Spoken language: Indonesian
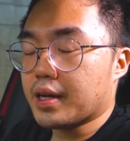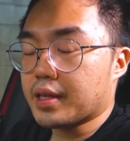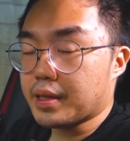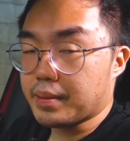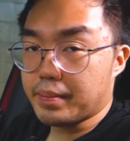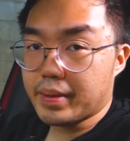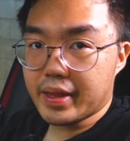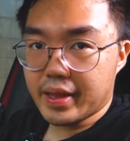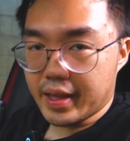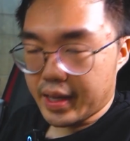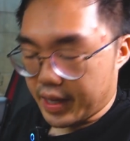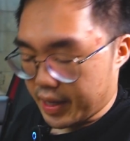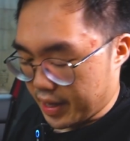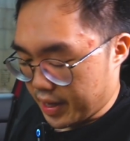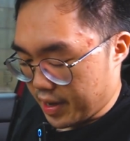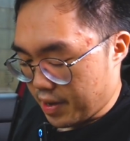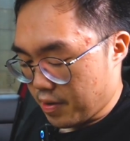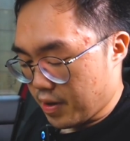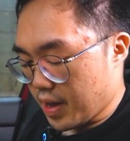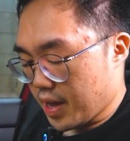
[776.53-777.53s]
ada beatnya.
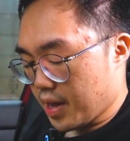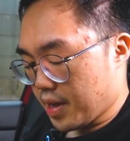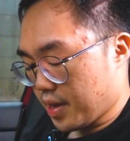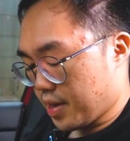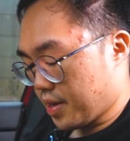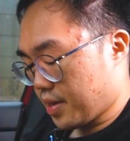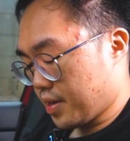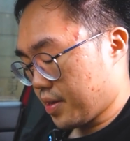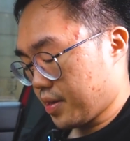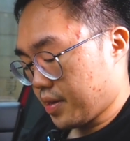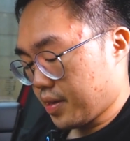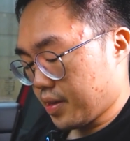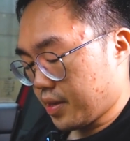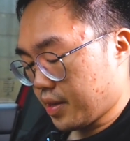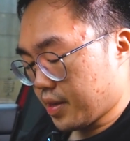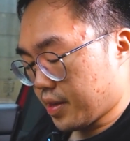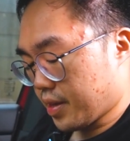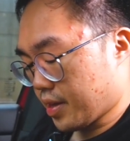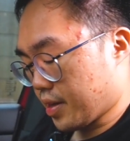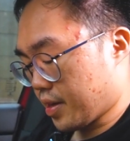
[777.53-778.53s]
Oke,
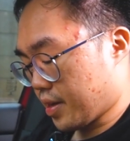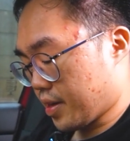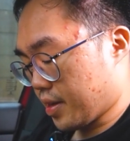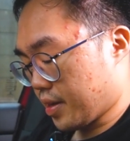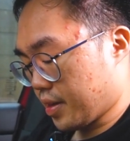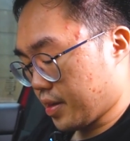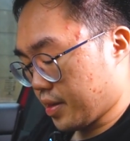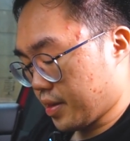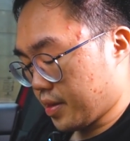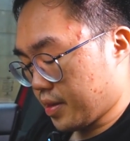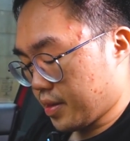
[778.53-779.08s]
okay? kita dengerin.